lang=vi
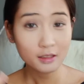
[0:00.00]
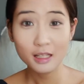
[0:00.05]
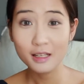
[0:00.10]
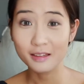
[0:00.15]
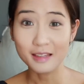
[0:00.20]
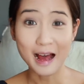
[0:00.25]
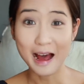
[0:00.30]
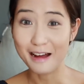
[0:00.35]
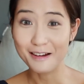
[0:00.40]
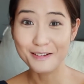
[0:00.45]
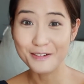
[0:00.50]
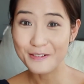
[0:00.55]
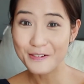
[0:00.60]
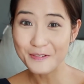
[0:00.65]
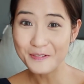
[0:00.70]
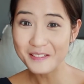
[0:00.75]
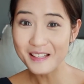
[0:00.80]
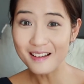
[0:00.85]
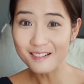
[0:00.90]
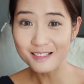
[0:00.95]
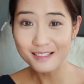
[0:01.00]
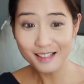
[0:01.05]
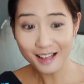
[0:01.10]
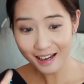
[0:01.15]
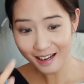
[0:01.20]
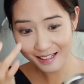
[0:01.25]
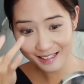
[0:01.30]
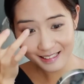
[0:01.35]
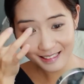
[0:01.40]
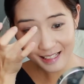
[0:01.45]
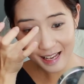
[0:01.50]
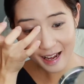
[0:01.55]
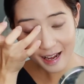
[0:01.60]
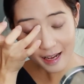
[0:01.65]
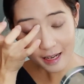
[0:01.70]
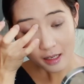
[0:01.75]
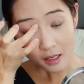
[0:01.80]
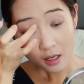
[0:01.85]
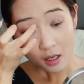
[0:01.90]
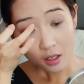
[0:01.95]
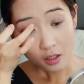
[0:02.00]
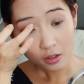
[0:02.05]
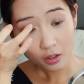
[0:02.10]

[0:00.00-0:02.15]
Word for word: thì tán nó cũng rất rất là dễ.